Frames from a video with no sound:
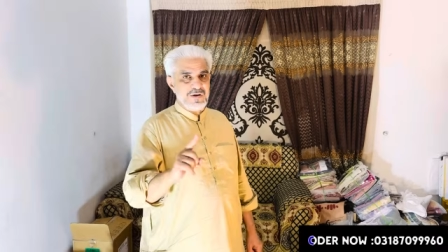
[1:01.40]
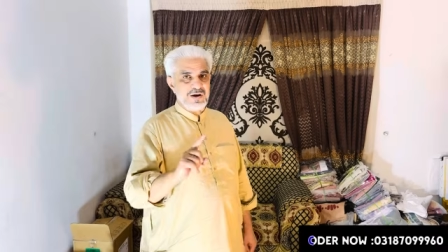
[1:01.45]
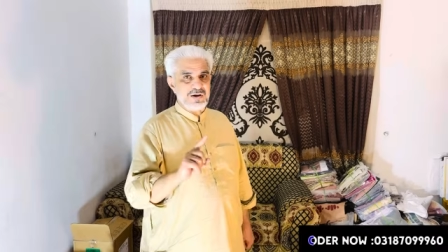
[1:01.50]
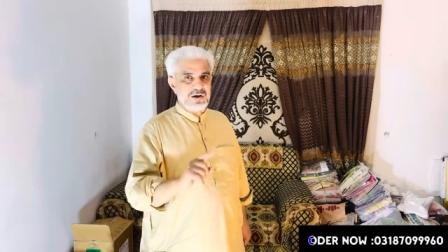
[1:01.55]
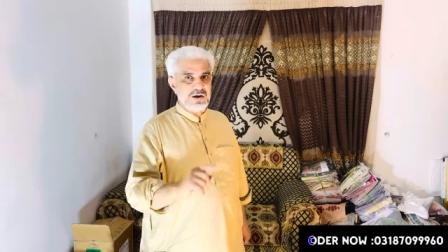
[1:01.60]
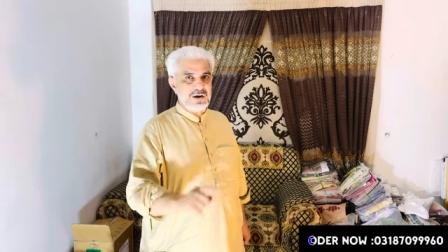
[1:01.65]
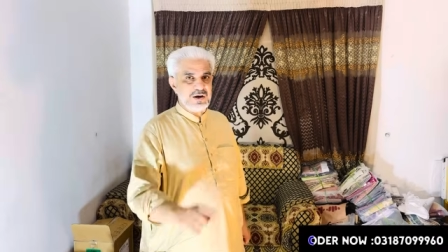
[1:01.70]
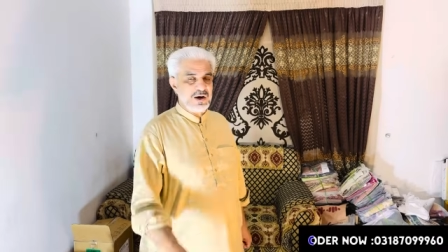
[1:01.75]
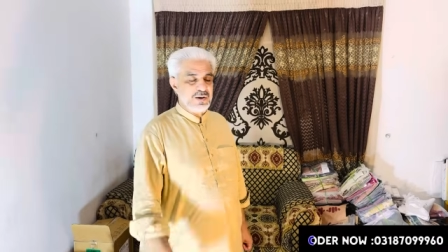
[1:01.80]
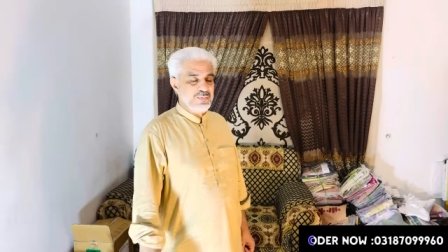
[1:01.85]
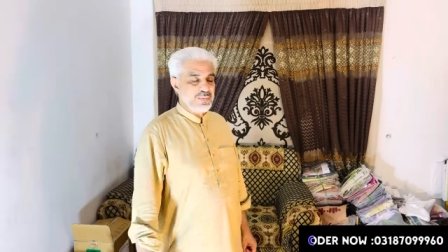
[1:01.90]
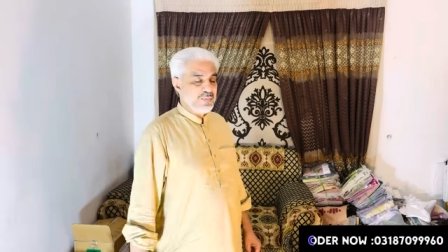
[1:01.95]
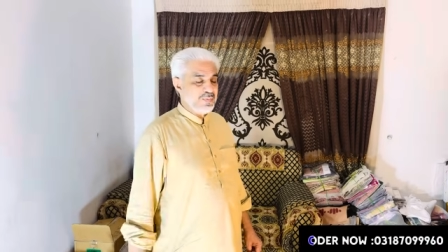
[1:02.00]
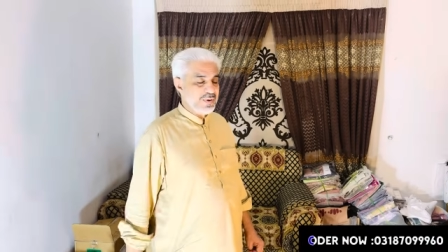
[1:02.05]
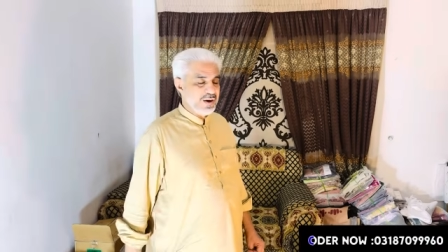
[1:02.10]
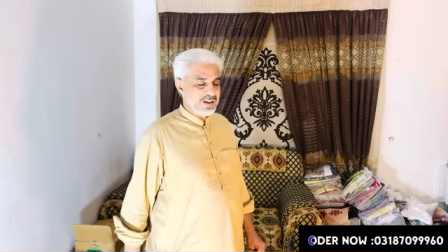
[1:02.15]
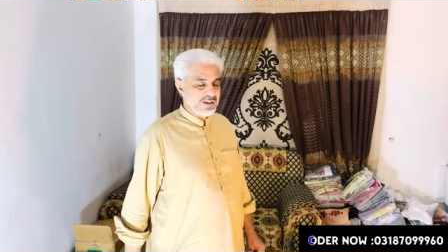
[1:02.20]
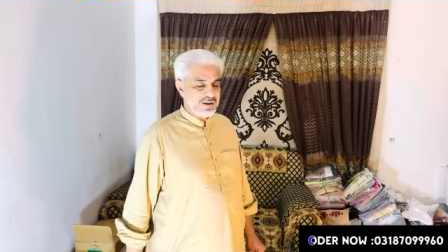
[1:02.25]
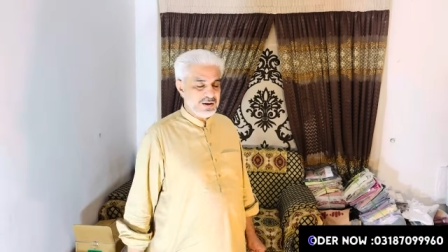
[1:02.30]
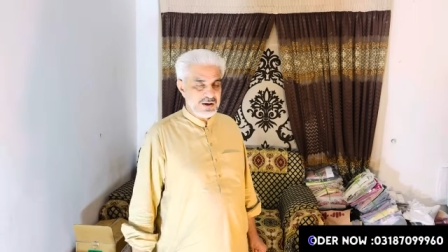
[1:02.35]
फैक्ट्री रेट पे
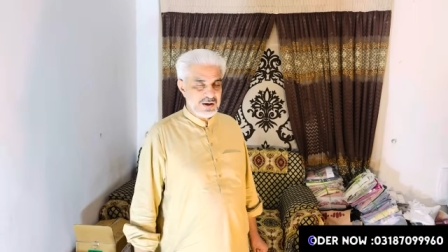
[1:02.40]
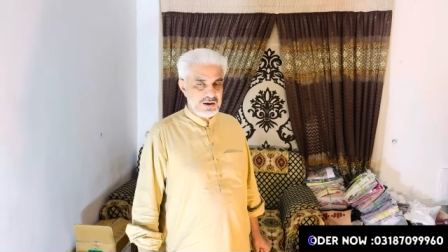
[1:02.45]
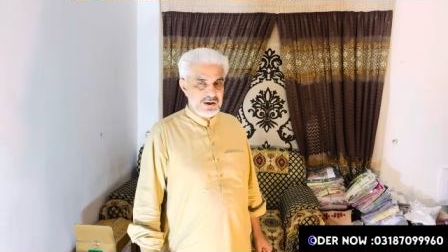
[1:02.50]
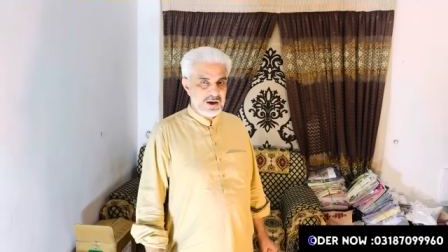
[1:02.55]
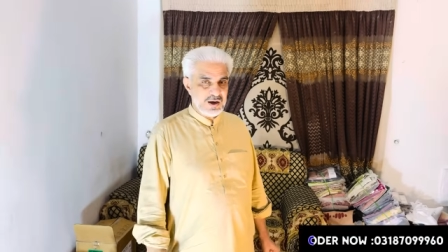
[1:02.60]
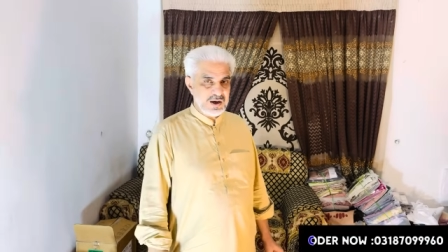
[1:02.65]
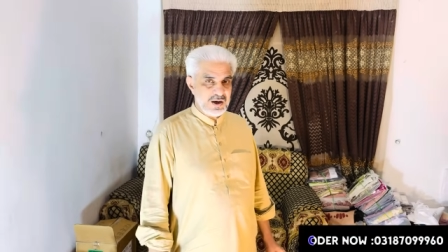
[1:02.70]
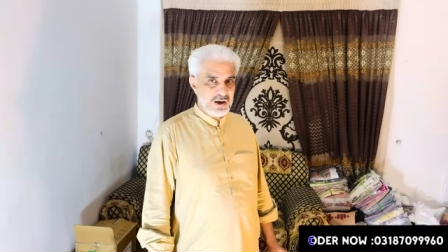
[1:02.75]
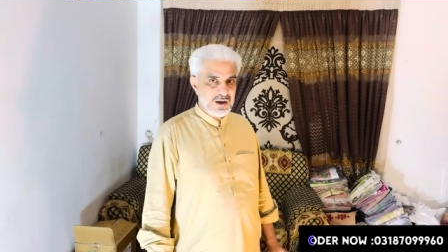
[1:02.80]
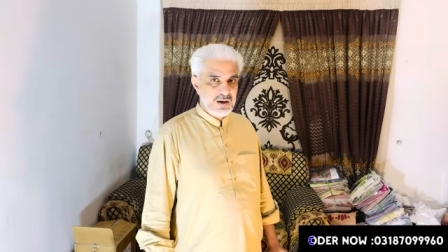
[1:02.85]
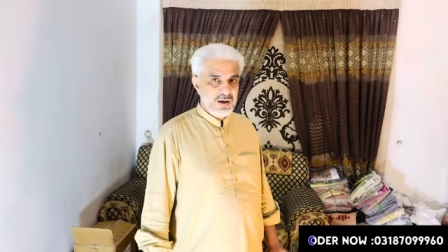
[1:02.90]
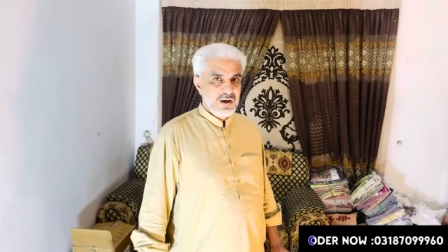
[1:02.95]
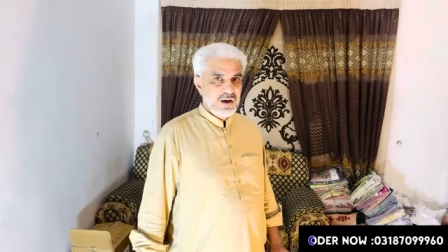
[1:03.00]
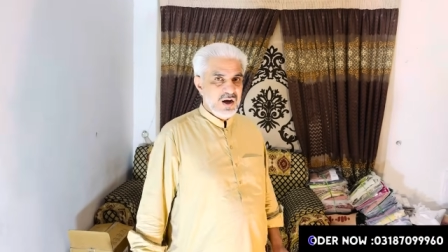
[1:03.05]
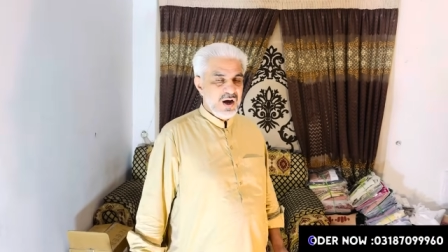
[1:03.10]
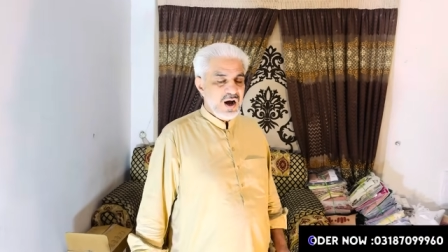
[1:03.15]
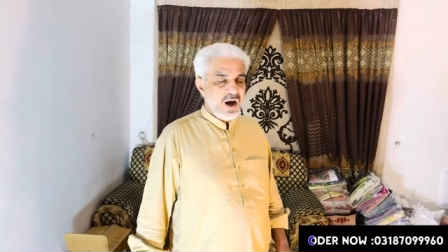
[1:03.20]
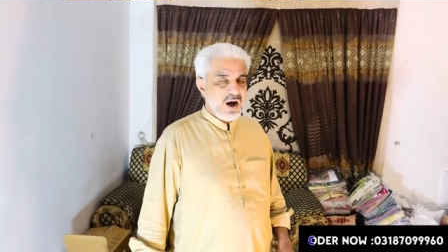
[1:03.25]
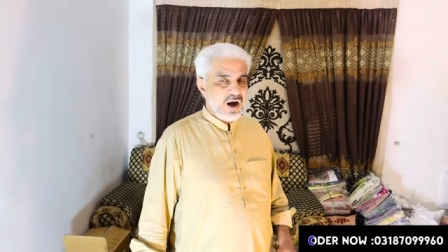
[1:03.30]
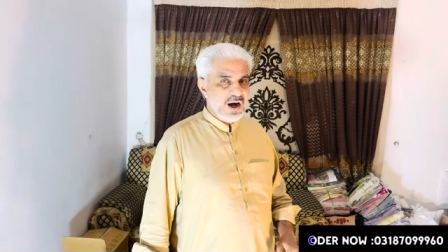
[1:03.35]
माल दिया जा रहा है
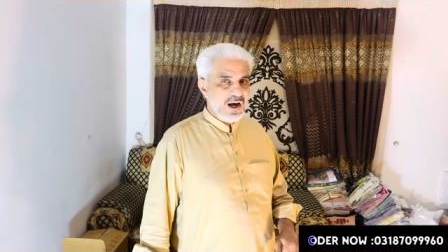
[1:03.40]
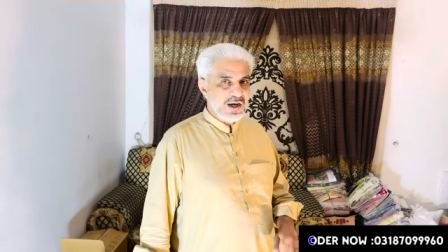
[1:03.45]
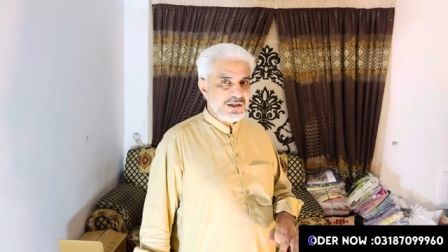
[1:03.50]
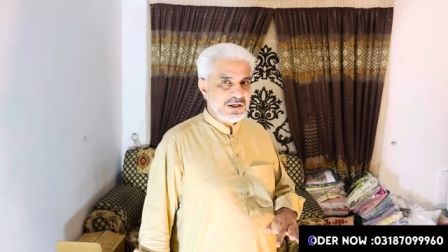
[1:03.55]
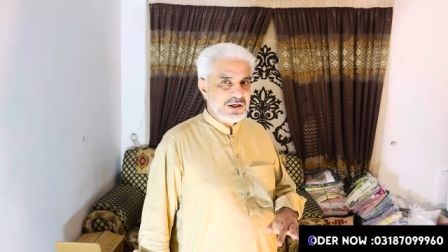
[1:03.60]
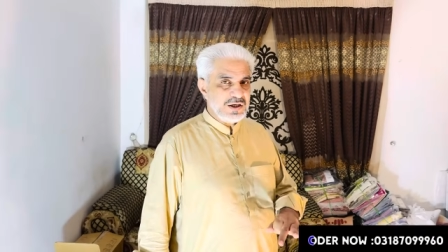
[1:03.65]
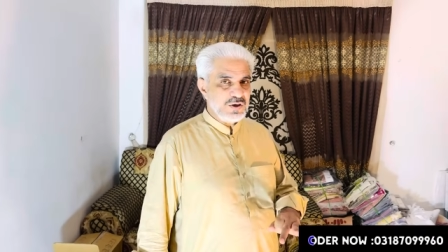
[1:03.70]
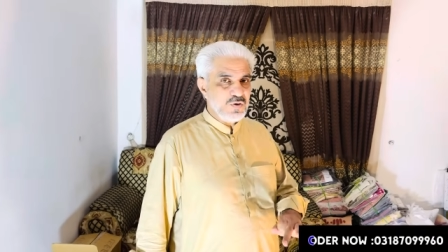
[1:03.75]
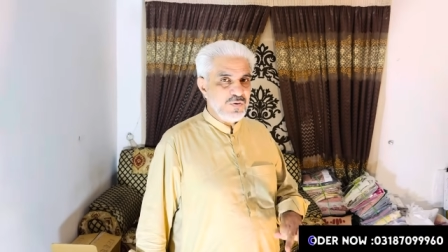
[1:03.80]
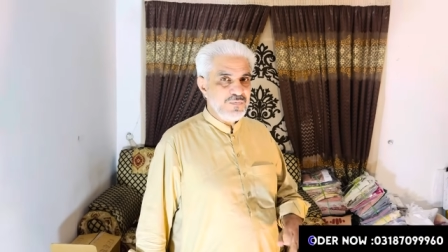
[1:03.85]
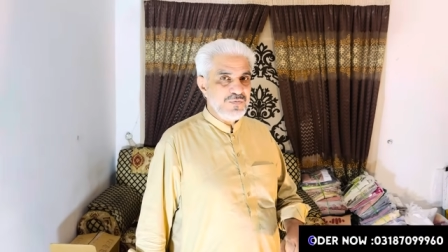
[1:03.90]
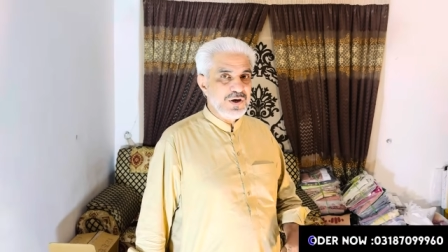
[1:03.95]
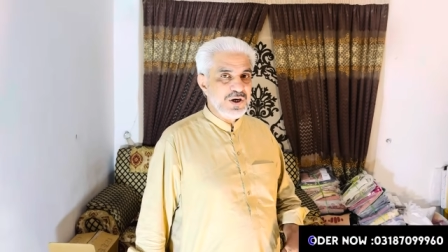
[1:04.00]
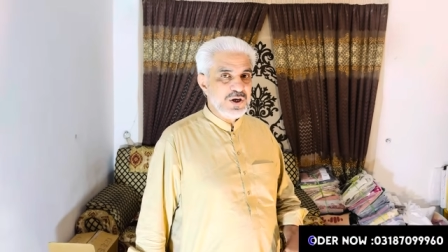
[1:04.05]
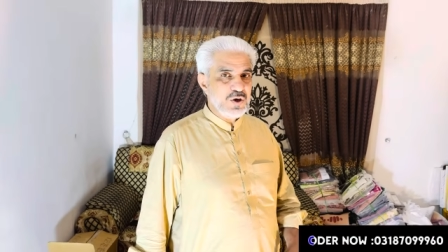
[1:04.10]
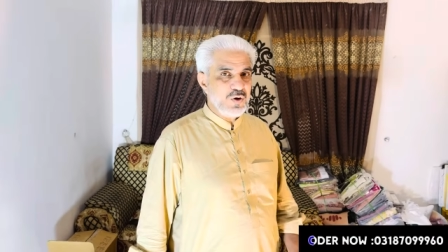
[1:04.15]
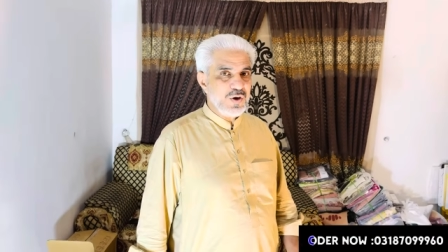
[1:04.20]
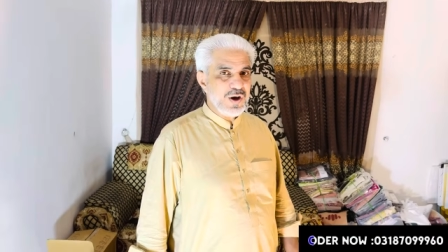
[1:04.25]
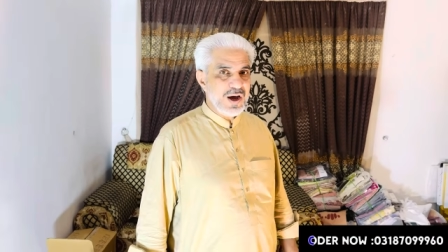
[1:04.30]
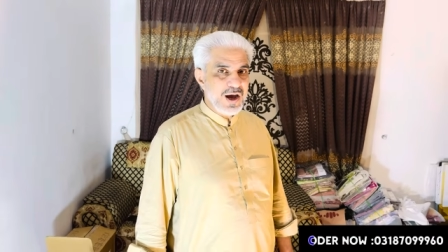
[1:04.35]
आज की जो
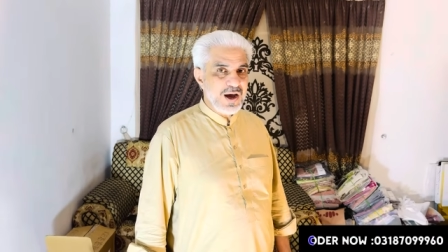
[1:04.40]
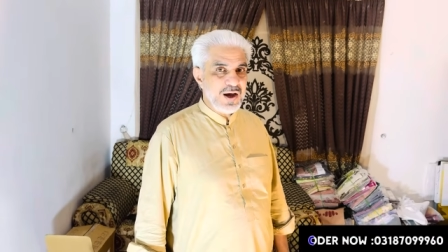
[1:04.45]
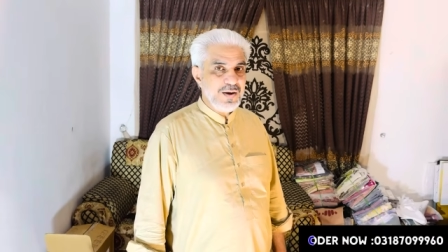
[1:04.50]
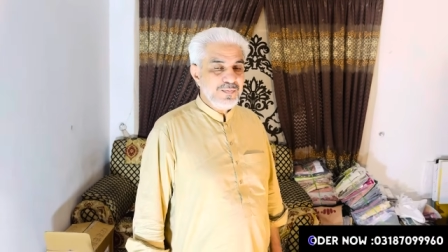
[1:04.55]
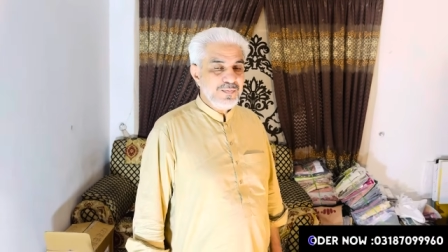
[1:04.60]
वीडियो है